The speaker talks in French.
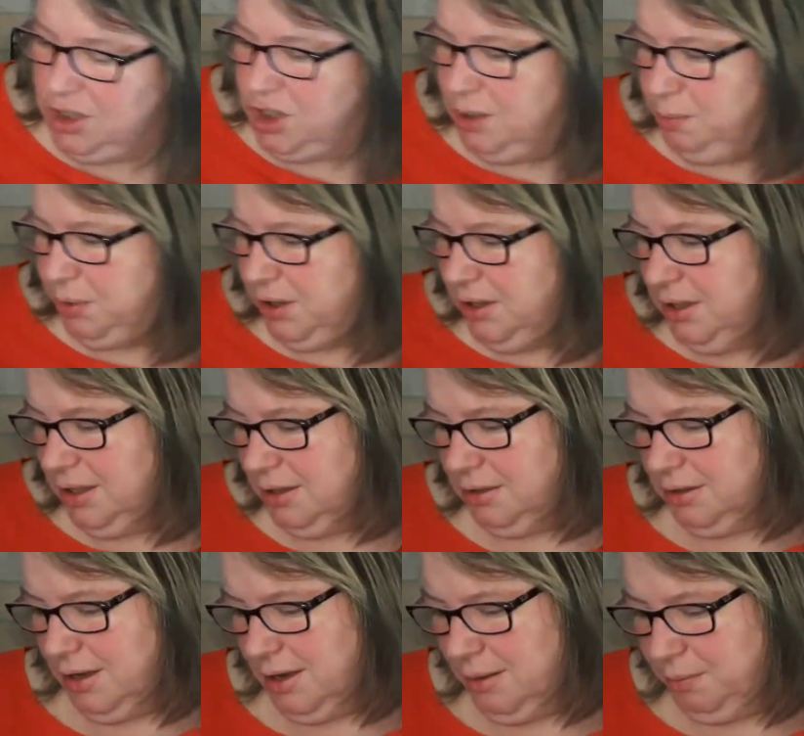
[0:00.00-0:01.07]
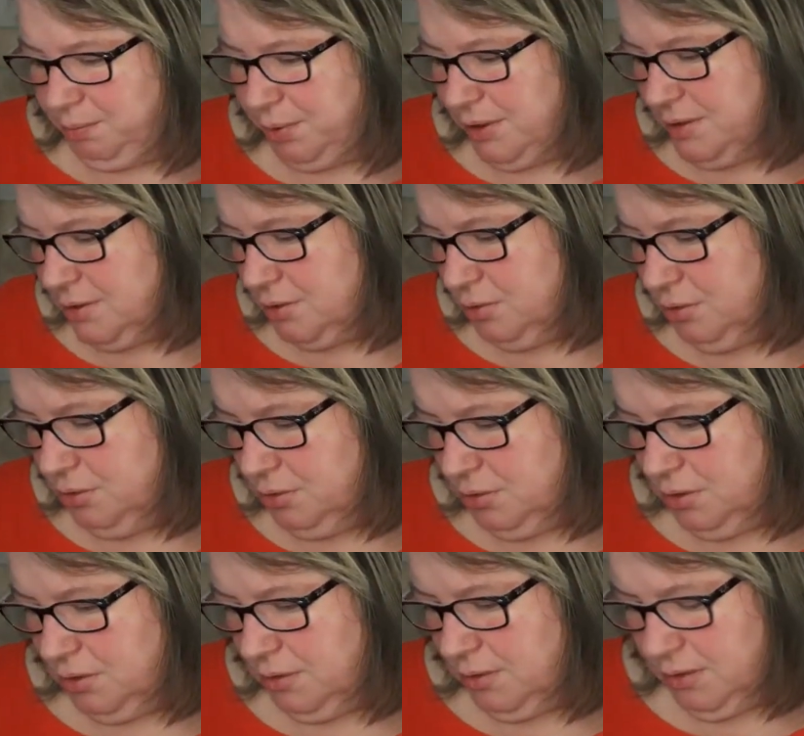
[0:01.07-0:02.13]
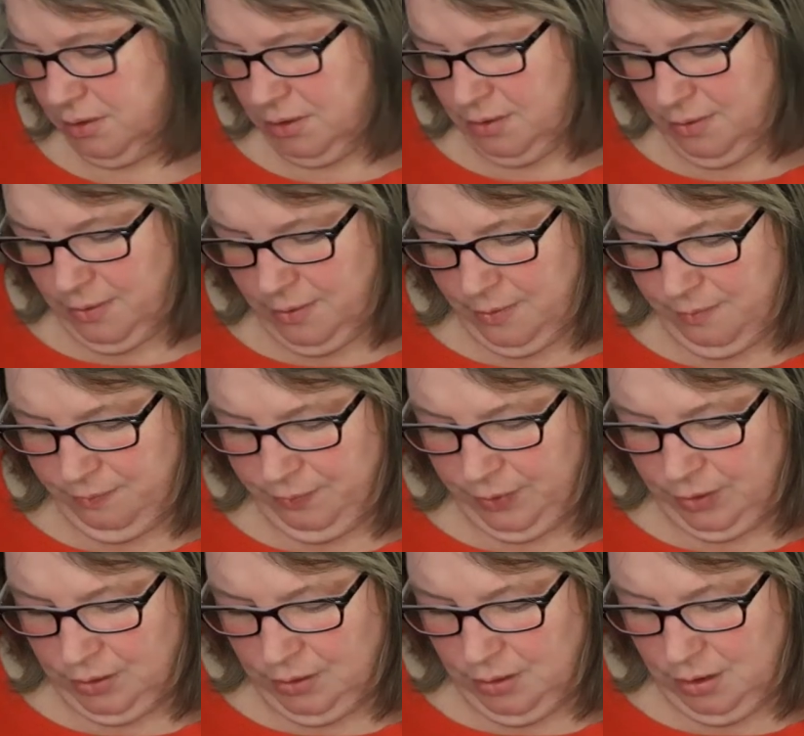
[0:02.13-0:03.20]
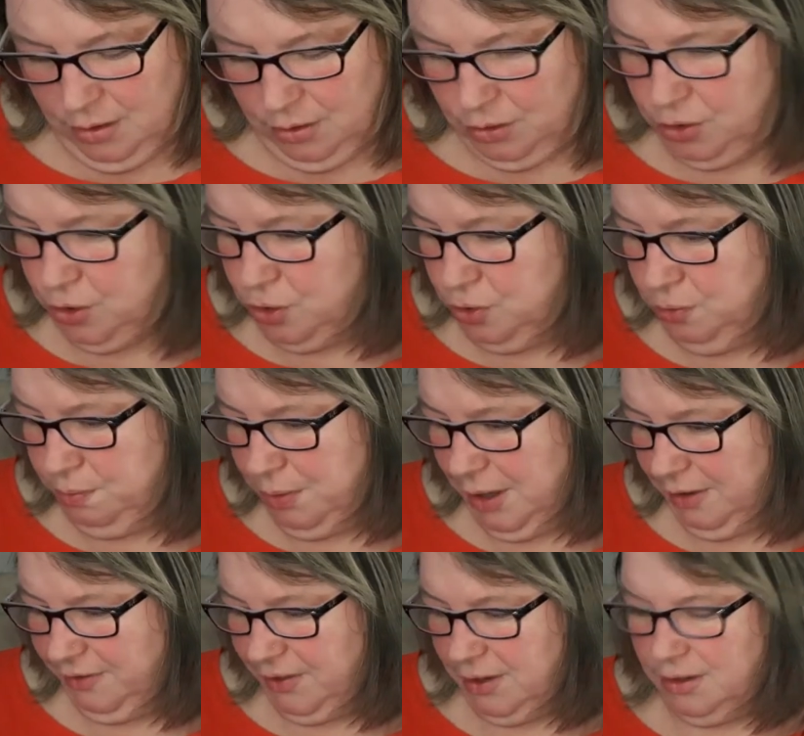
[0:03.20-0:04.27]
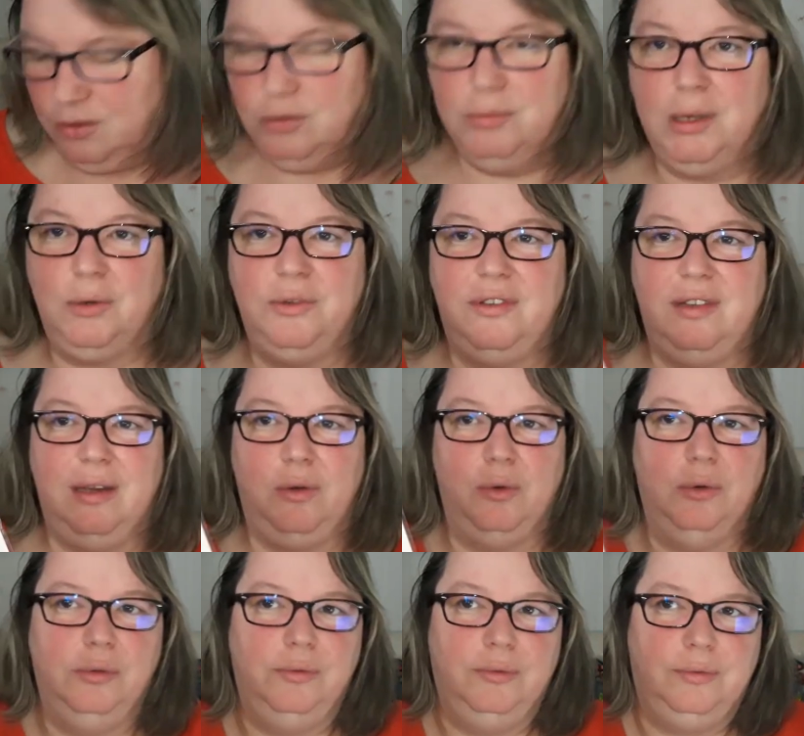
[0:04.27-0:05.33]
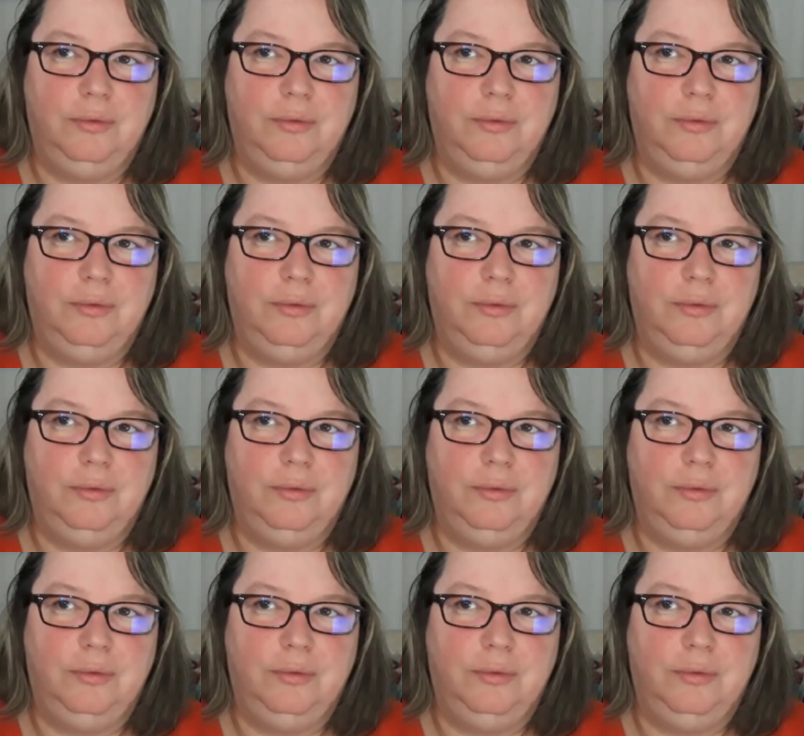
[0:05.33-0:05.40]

j'ai pris un pinceau, alors super fin, numéro 0.